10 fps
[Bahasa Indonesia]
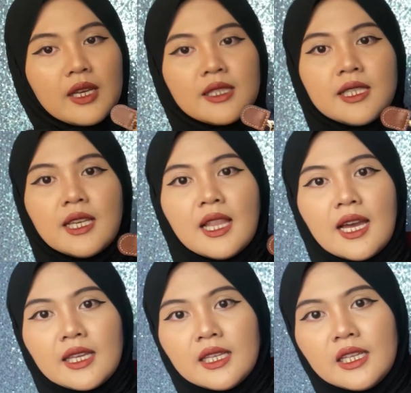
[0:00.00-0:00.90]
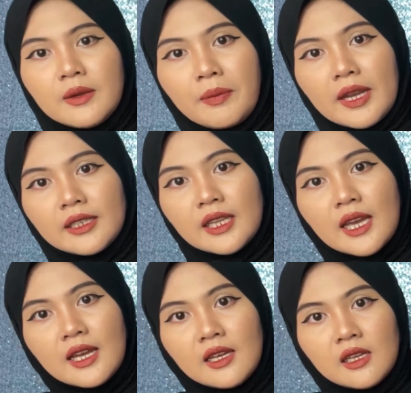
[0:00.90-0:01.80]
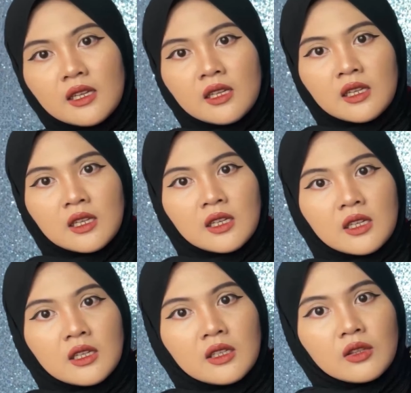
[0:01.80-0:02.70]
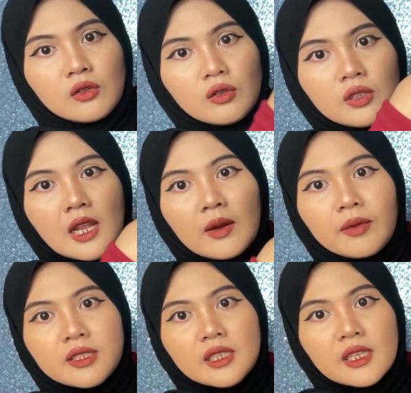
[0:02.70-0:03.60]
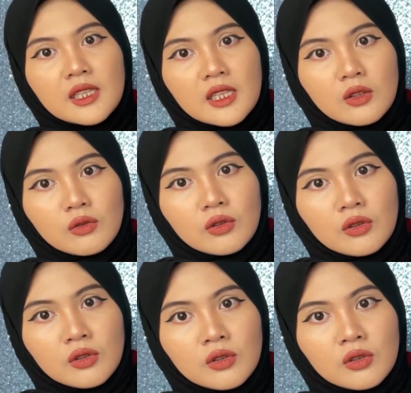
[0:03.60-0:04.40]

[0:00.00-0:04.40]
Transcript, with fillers: kecil lagi di depannya tuh dalamnya segini tuh